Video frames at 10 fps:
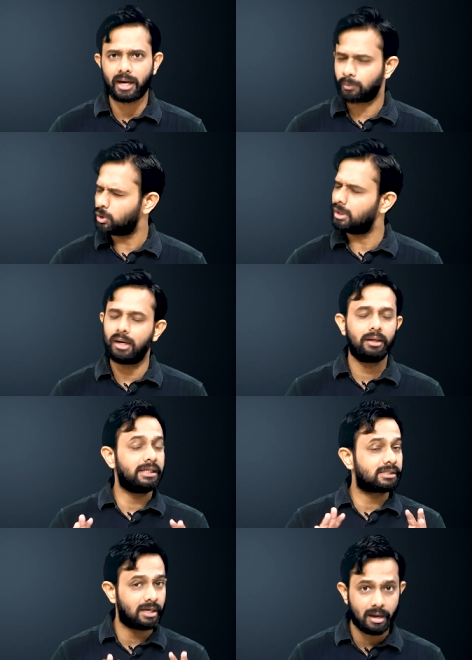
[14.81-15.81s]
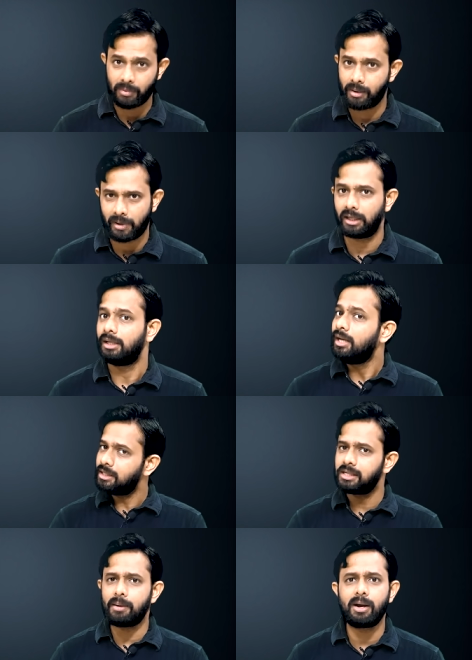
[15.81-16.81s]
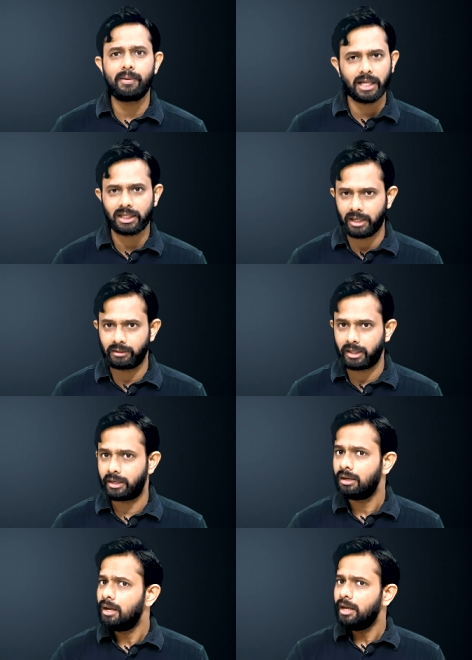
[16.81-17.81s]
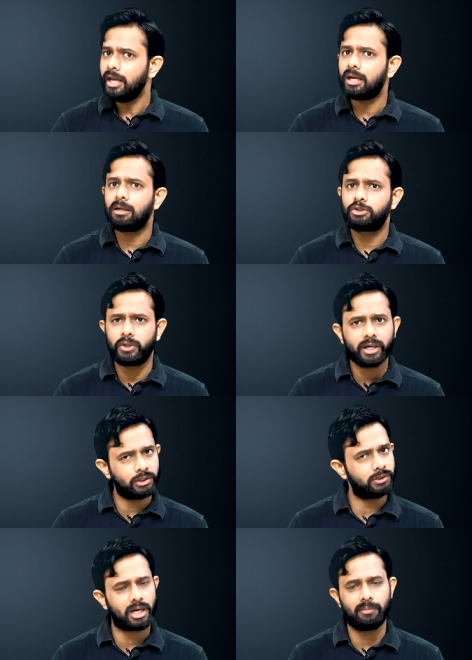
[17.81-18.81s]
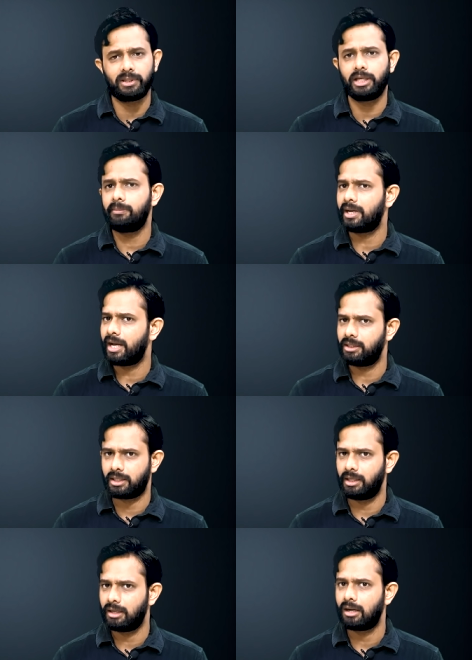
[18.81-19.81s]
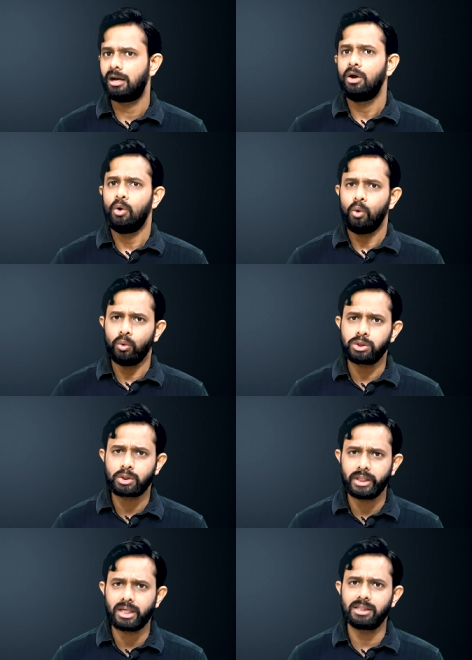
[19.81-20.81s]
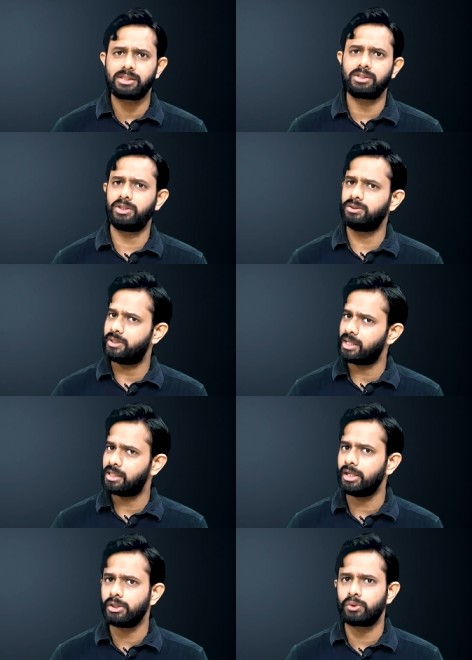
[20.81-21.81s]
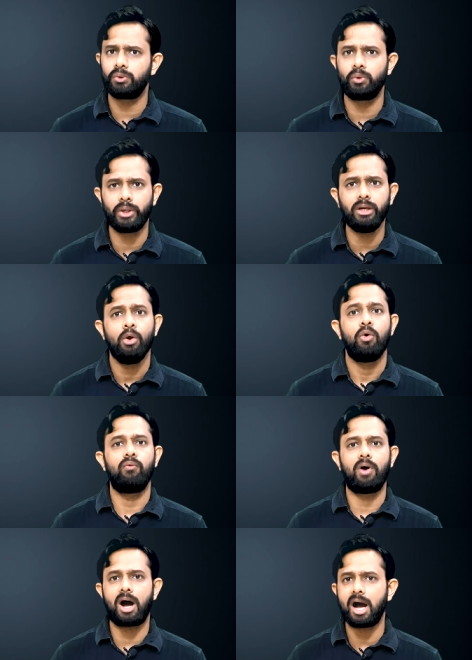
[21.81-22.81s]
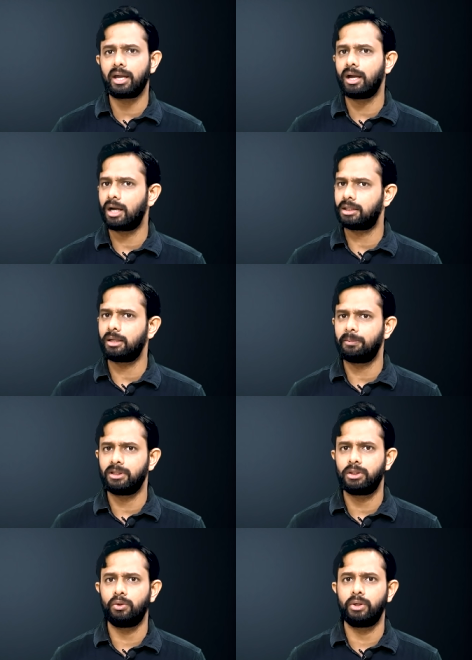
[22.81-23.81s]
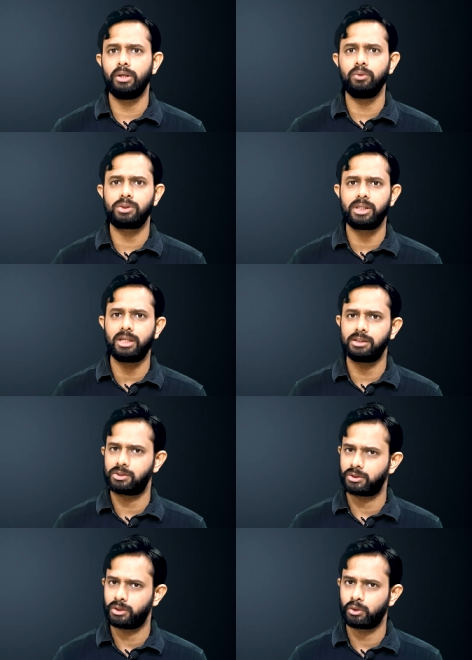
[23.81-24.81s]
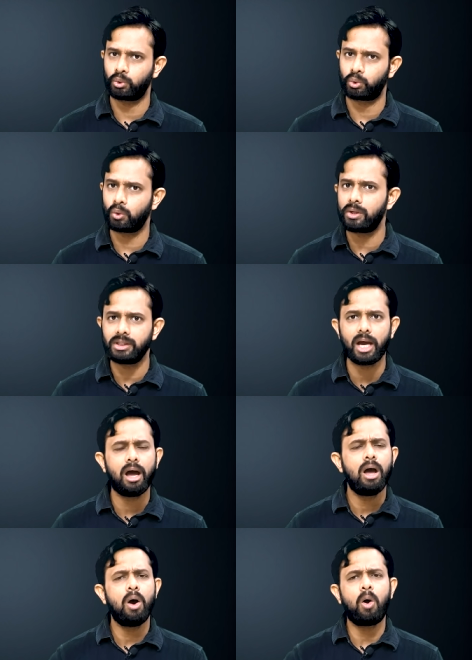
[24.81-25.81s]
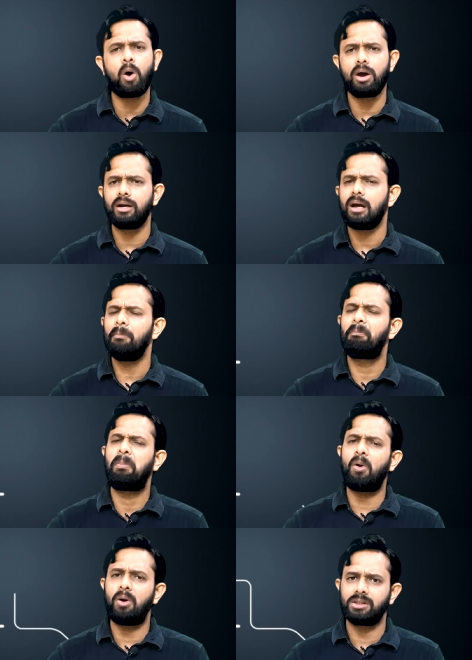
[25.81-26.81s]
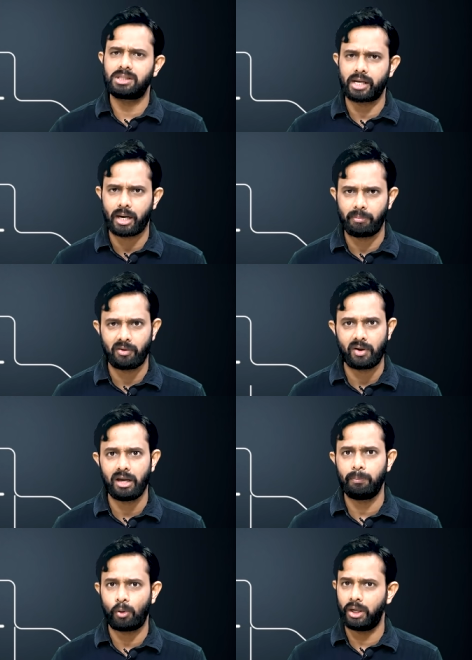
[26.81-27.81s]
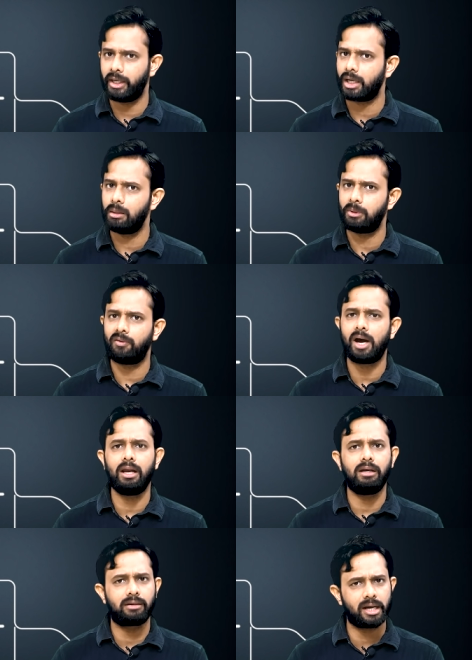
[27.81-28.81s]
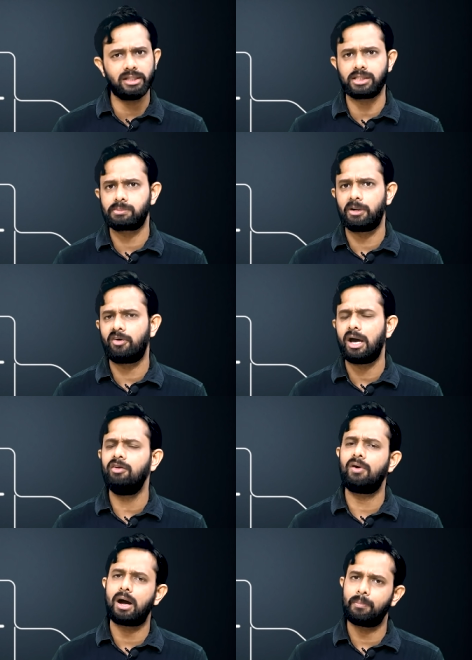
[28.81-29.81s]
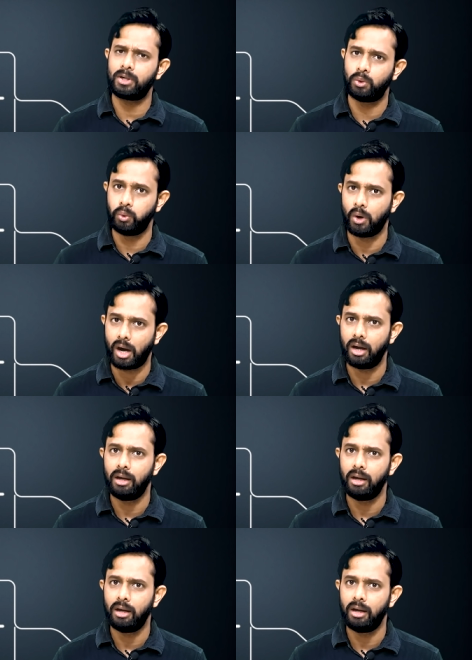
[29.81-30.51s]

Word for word: राम इस्लामाबाद इस्लामाबाद के अंदर एक श्री कृष्ण का मंदिर बनाया जाने लगा उसकी कंस्ट्रक्शन जैसे ही शुरू हुई वहां के कट्टरपंथियों ने उसकी कंस्ट्रक्शन को तोड़ दिया और बहुत सारा बवाल पॉलिटिकल बवाल रिलीजियस बवाल वहां पर हुआ